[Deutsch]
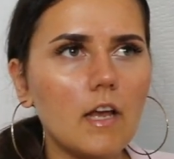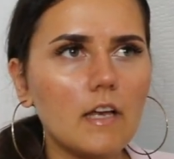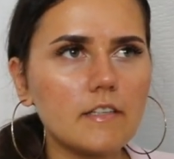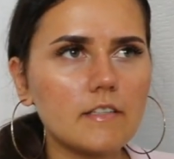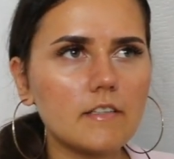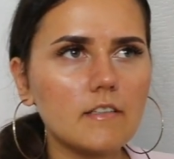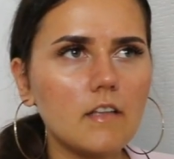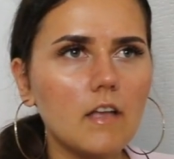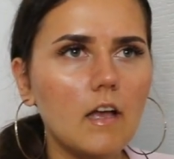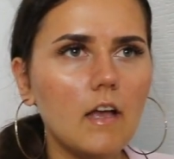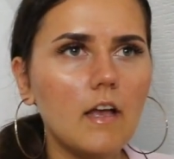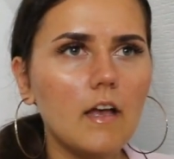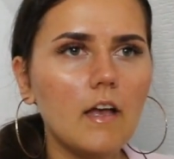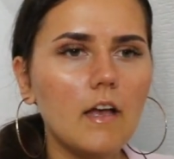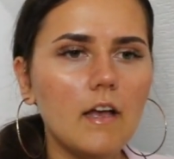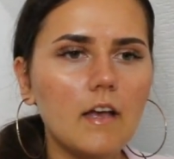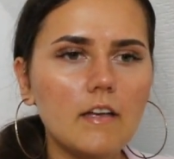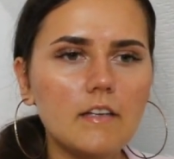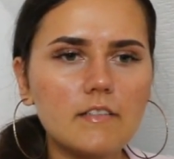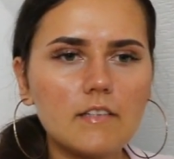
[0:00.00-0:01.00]
Essen
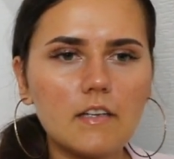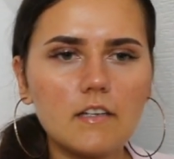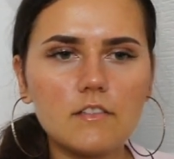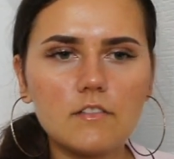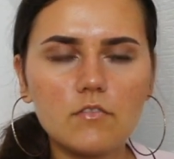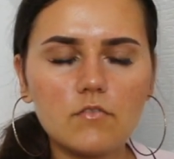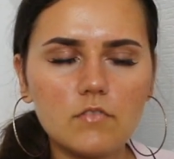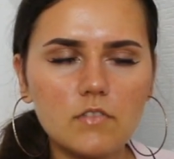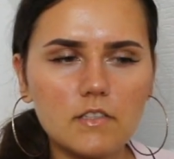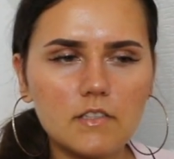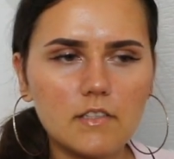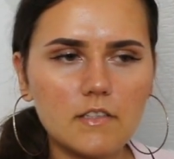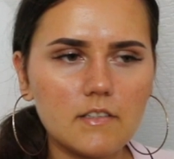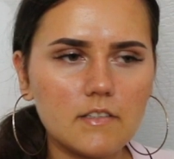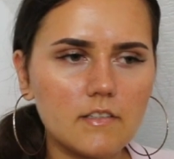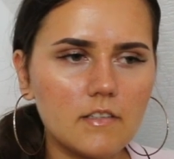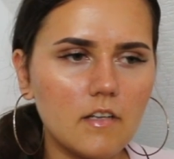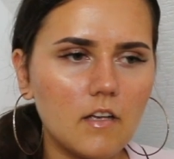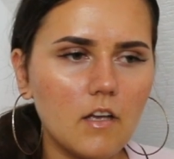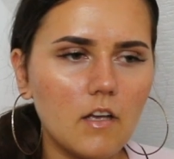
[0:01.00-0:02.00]
ist halt so
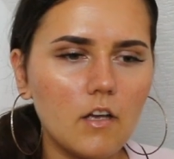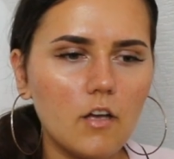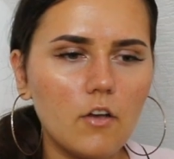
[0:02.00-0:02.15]
dieses